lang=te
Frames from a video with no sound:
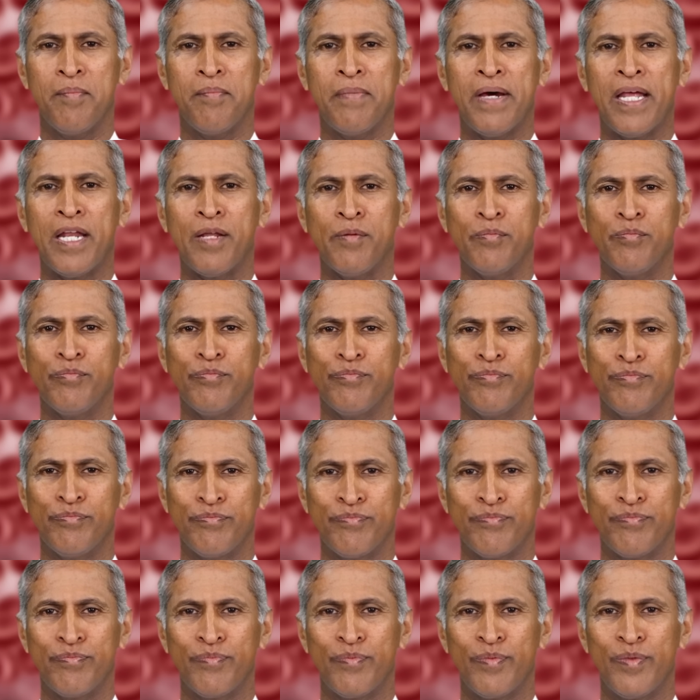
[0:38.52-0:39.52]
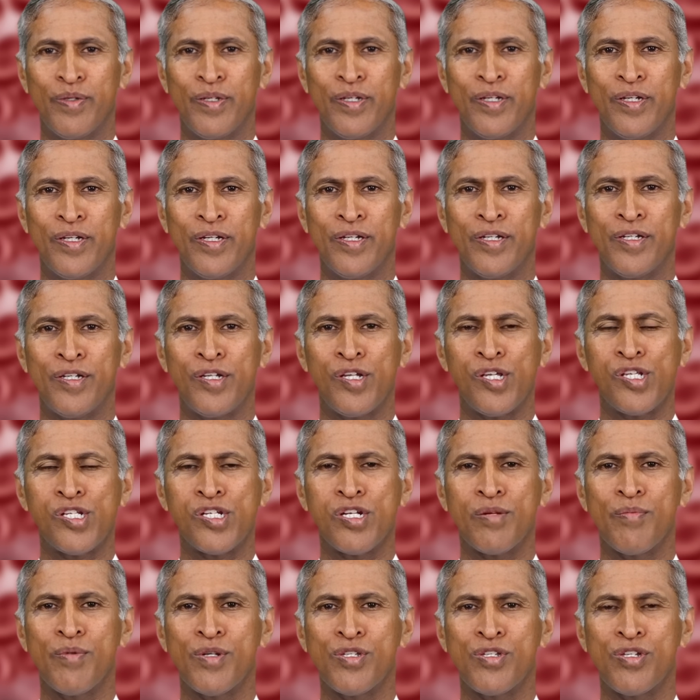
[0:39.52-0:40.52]
మనం
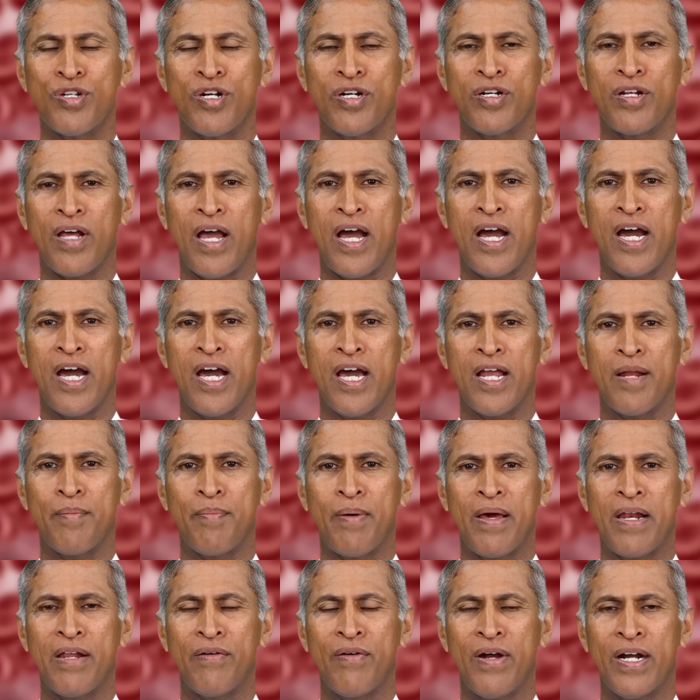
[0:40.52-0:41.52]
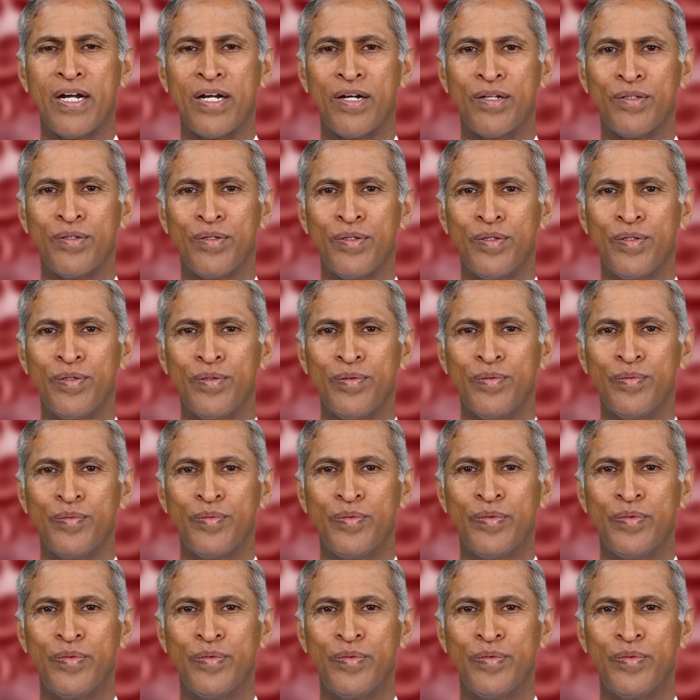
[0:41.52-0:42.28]
ఇష్టం వచ్చినట్టు ఆహారపు అలవాట్లతోనూ